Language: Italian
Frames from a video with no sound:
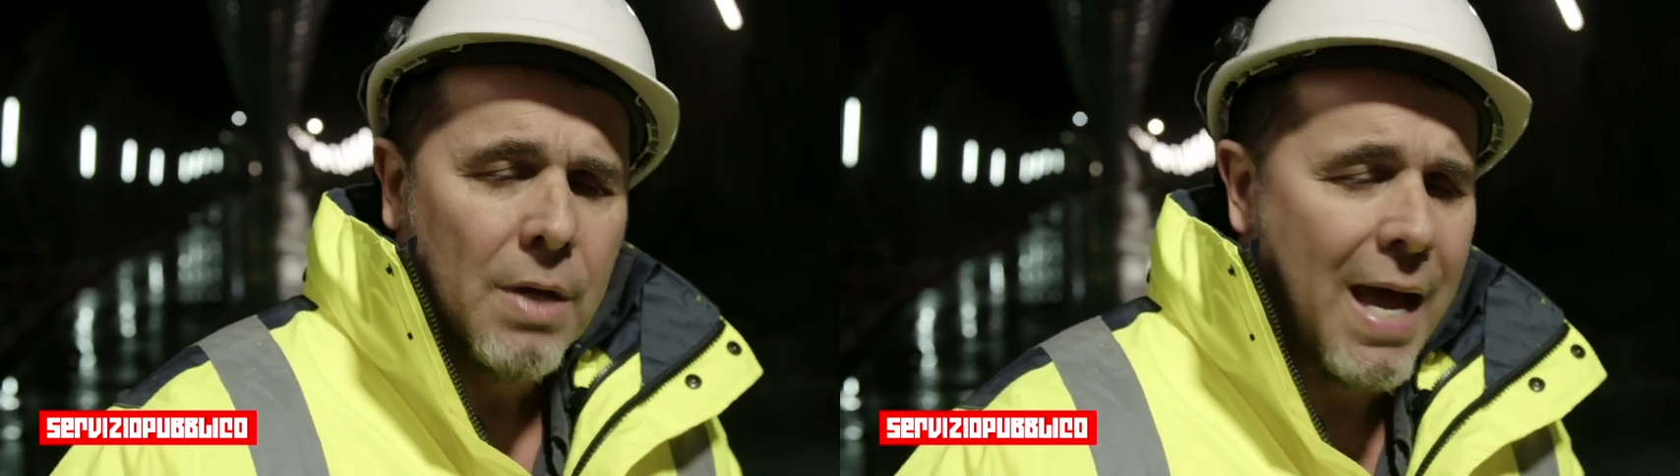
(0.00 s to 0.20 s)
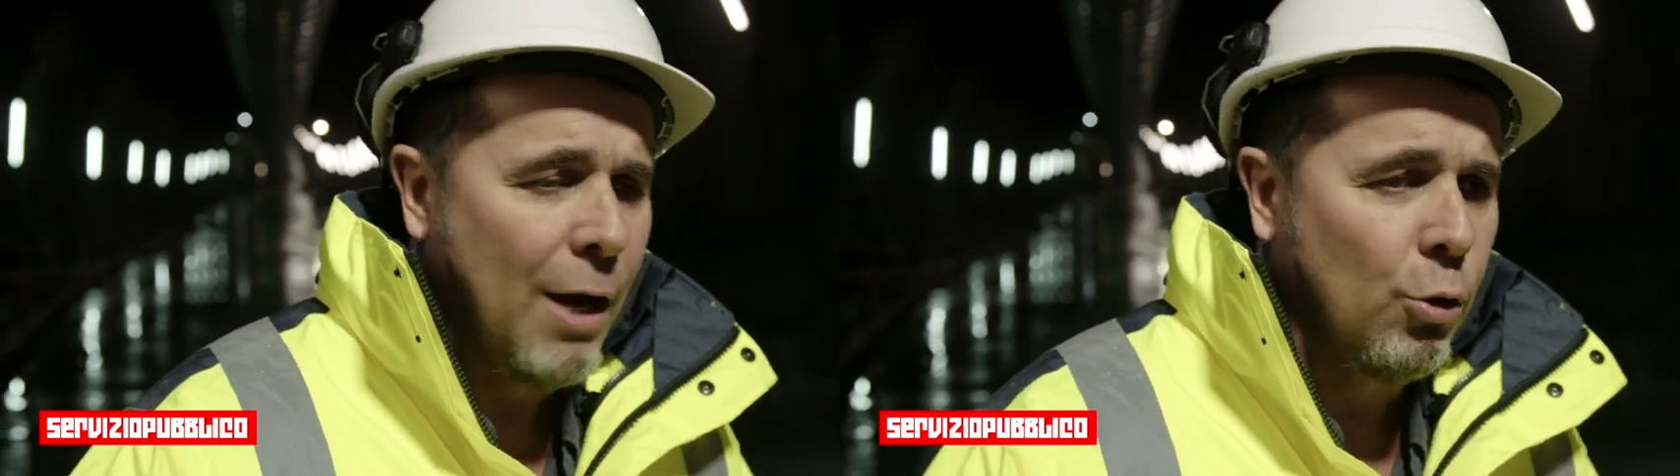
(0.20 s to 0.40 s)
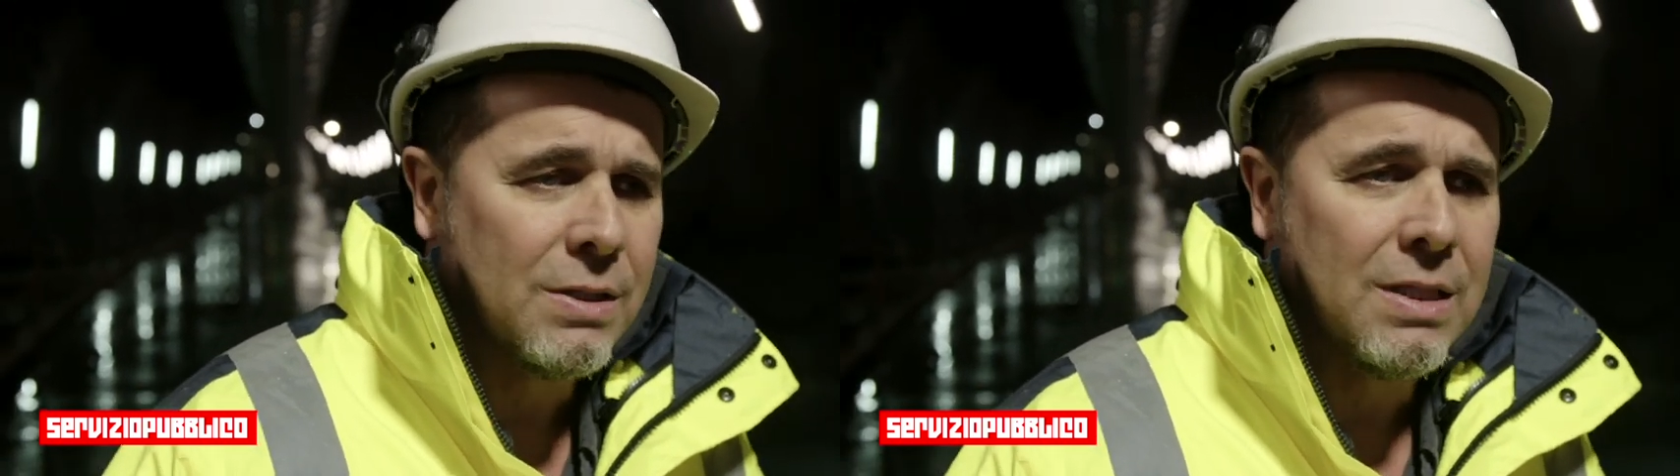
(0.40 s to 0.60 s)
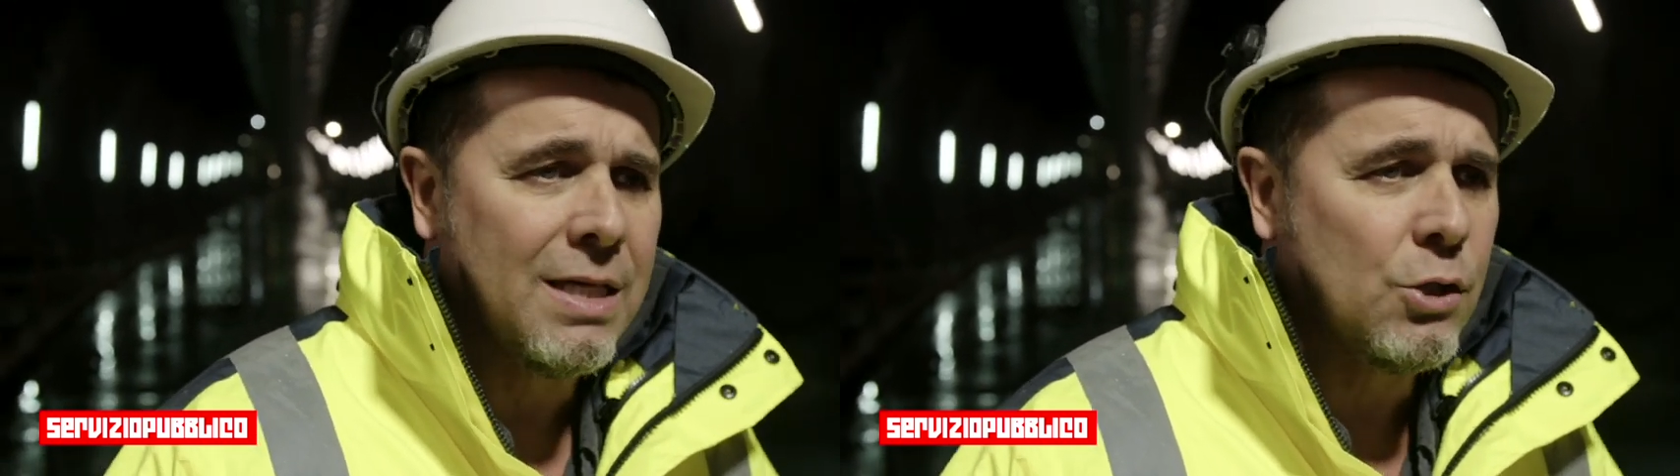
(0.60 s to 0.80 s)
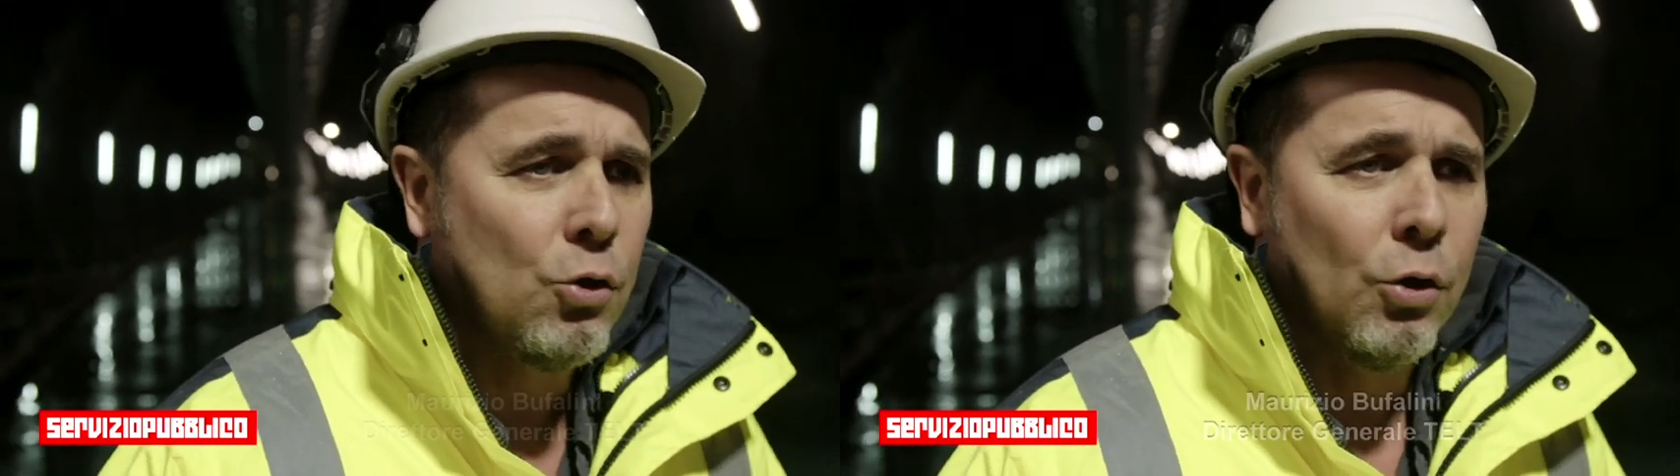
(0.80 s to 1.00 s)
è lo
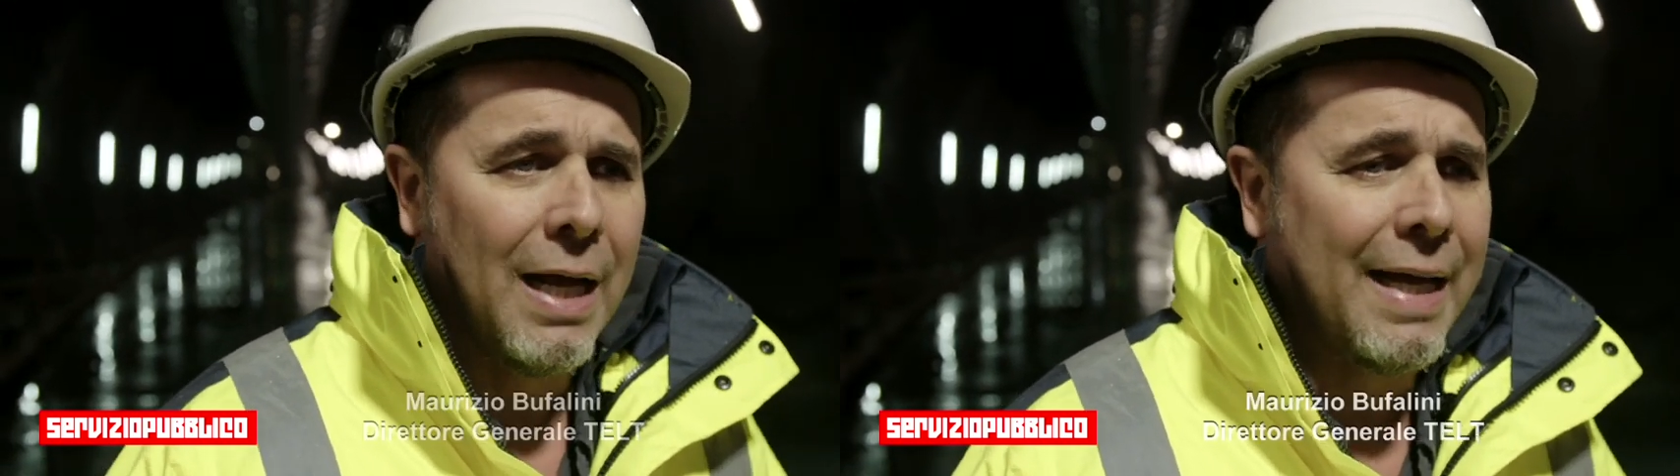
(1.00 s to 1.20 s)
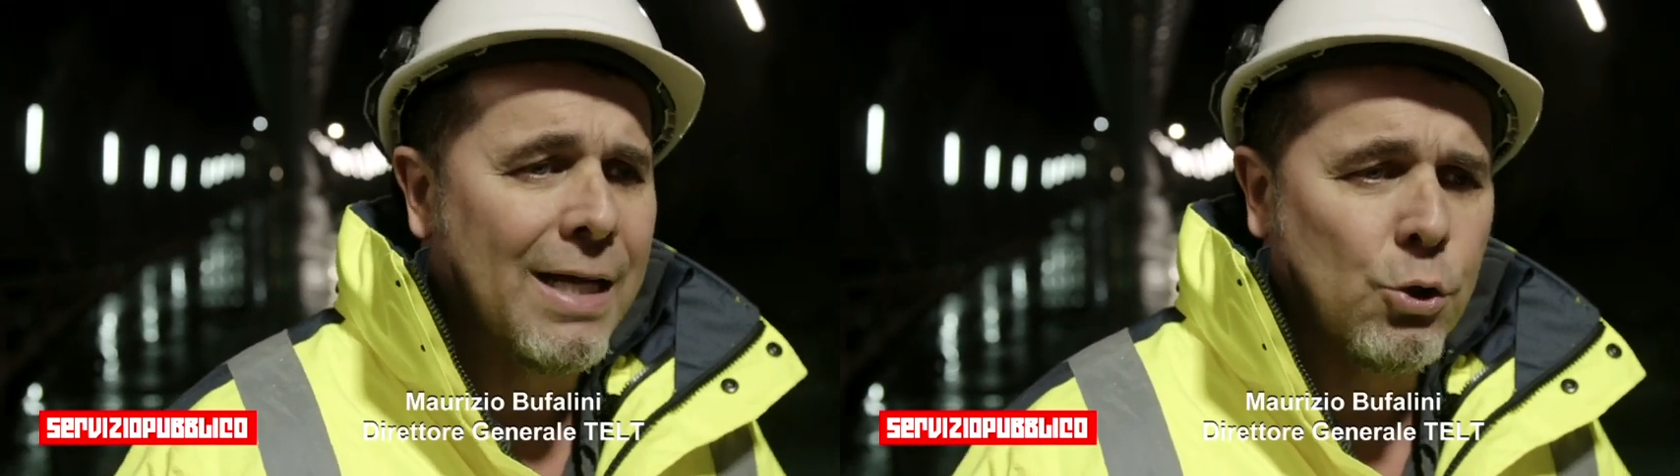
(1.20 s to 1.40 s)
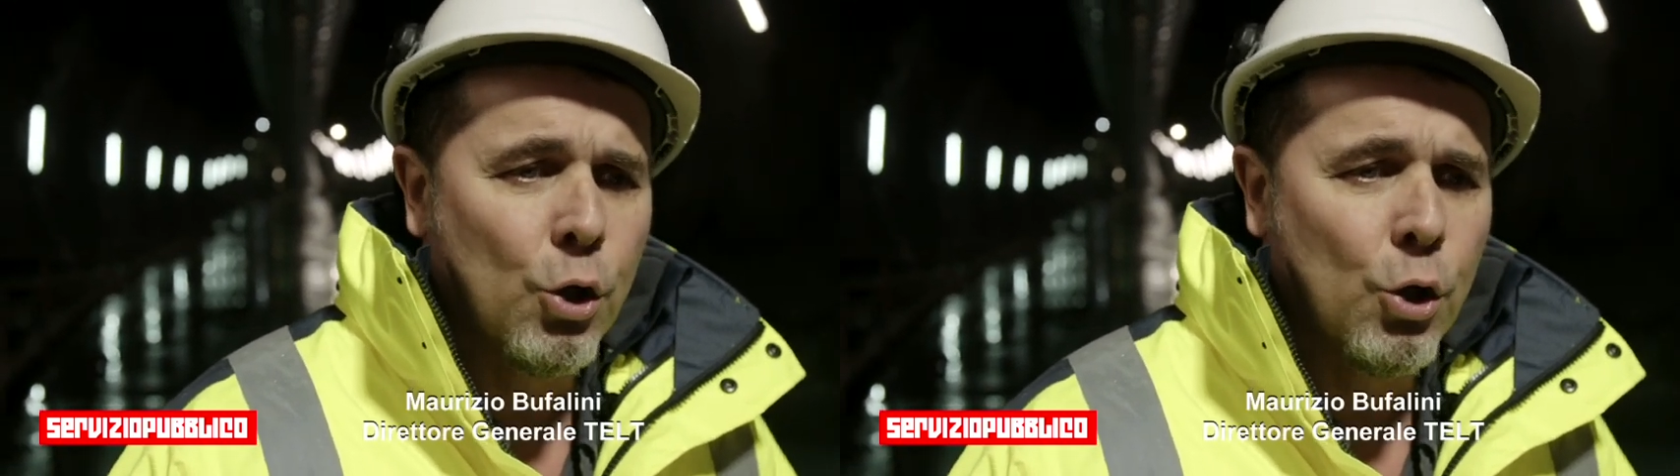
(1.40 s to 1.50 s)
stesso nel caso